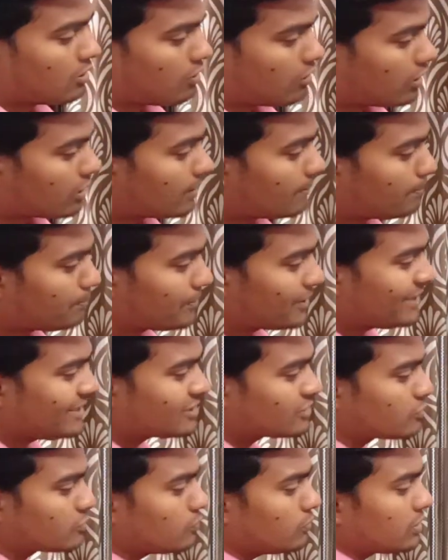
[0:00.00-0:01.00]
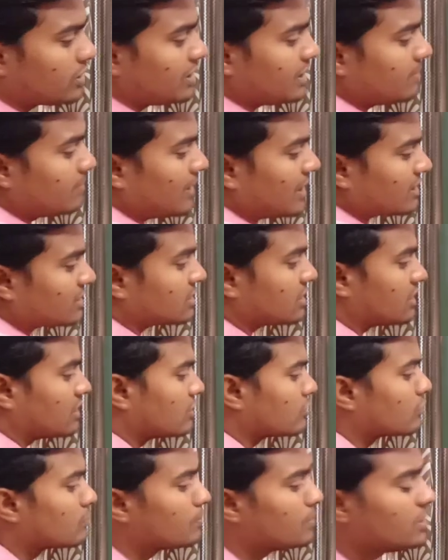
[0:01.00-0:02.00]
और हम प्री स्कूल की बात
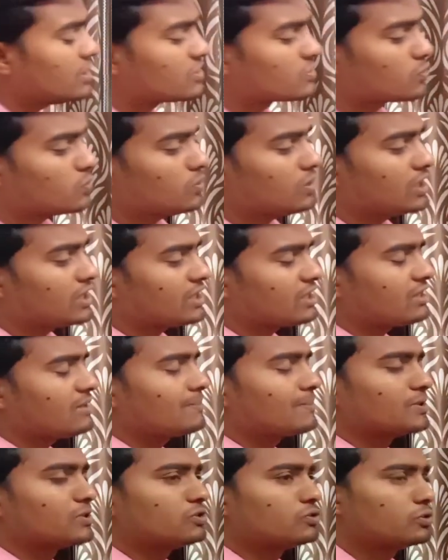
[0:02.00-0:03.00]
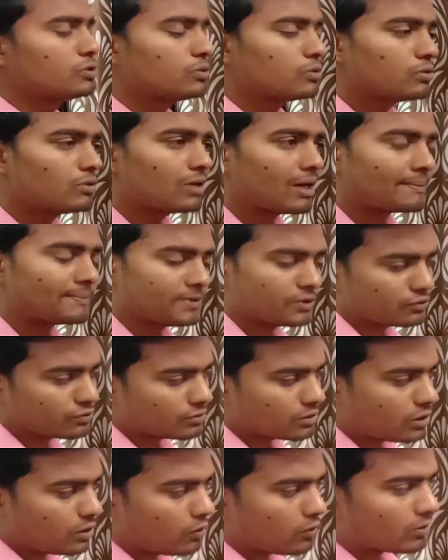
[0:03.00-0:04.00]
करें तो प्री स्कूल यानी कि बच्चों को आपने
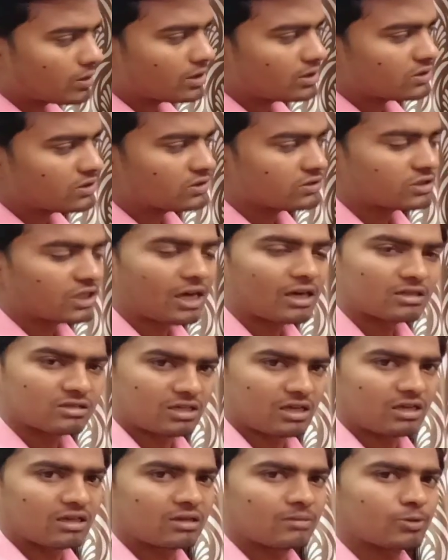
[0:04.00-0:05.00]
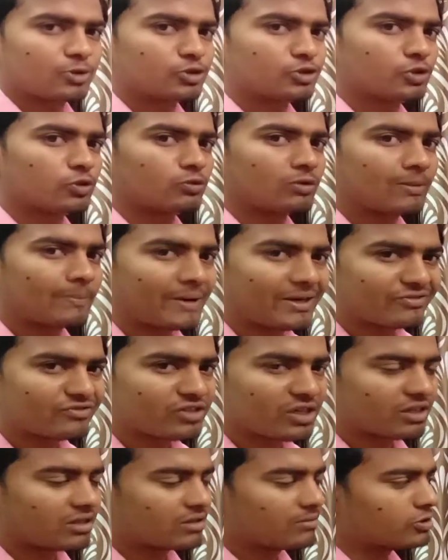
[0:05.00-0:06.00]
सुना होगा चार साल के बच्चे हुए
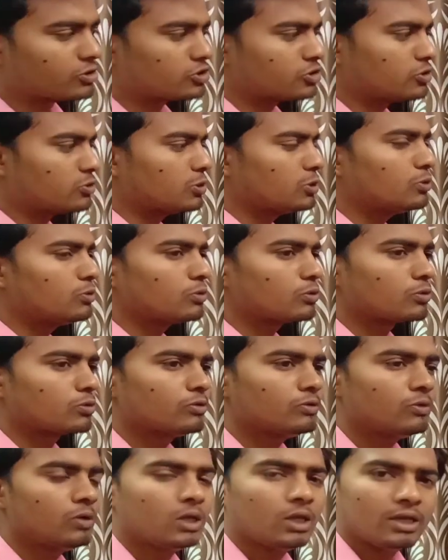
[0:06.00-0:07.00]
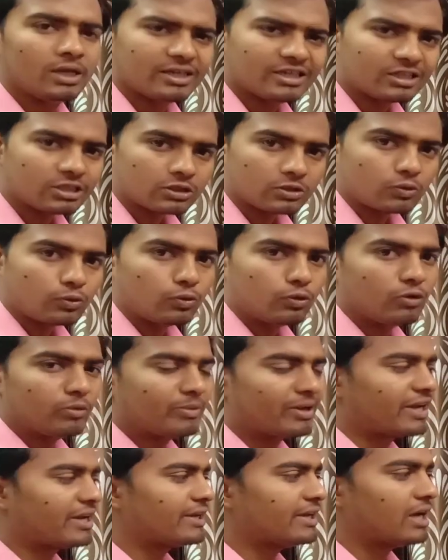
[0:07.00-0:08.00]
पाँच साल के बच्चे हुए तो उनको स्कूल
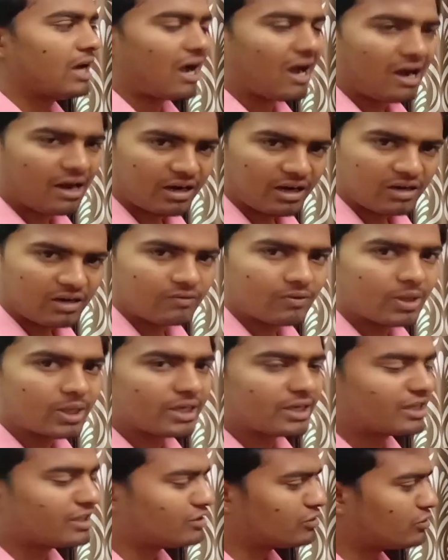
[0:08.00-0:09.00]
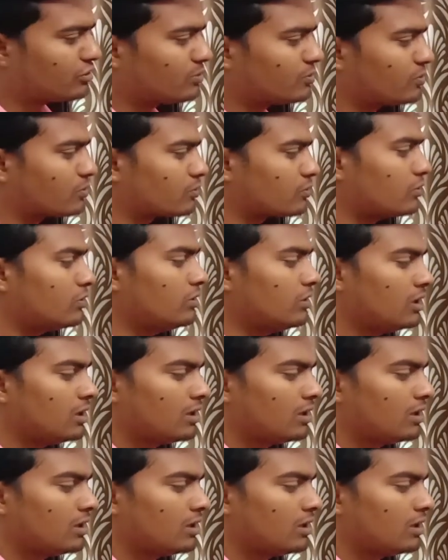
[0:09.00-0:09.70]
में या आंगनबाड़ी केंद्रों में उनको